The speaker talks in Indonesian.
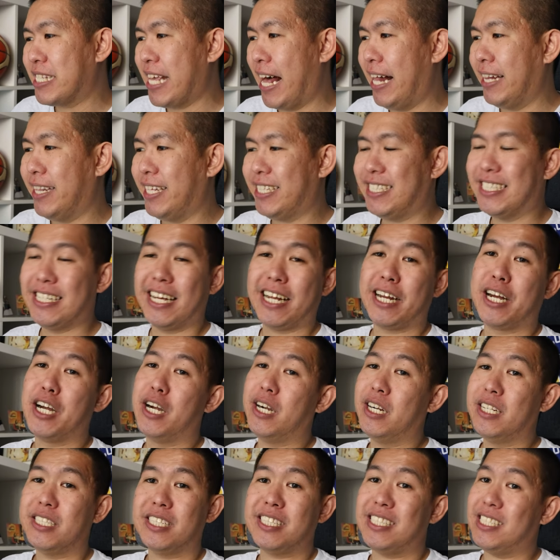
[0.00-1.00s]
Celtics The
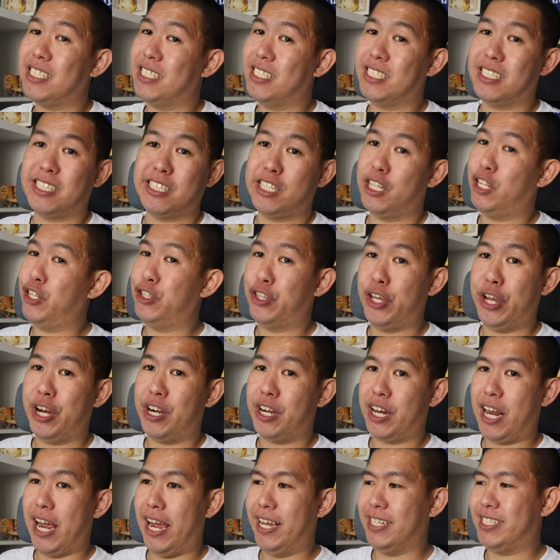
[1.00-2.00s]
curse is still
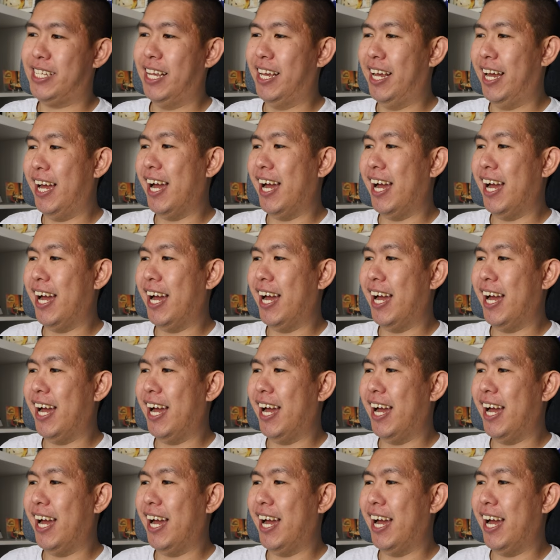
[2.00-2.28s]
there, guys.